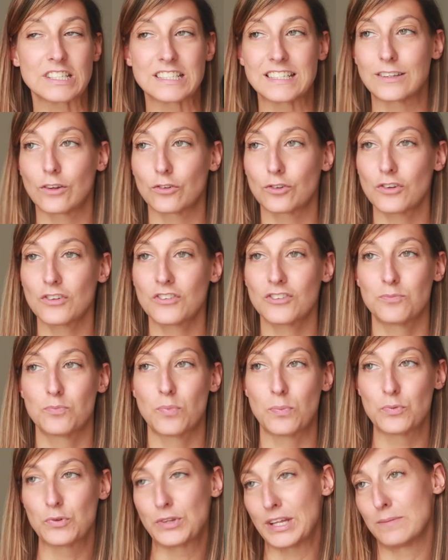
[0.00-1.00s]
J'ai tendance
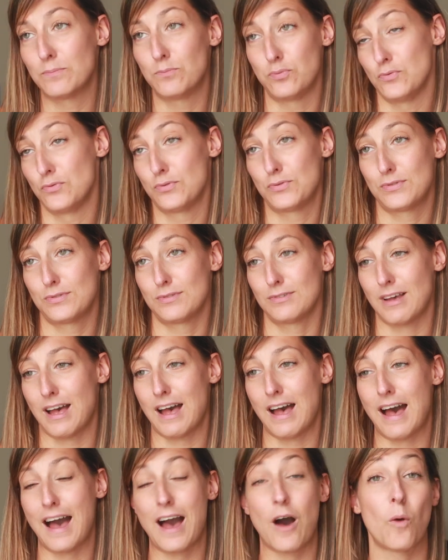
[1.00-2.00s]
peut-être plus
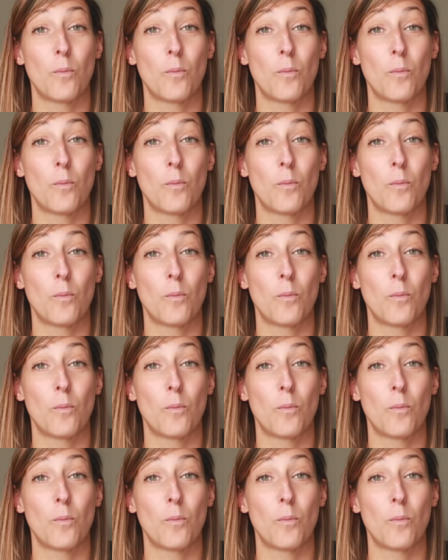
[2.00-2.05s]
à,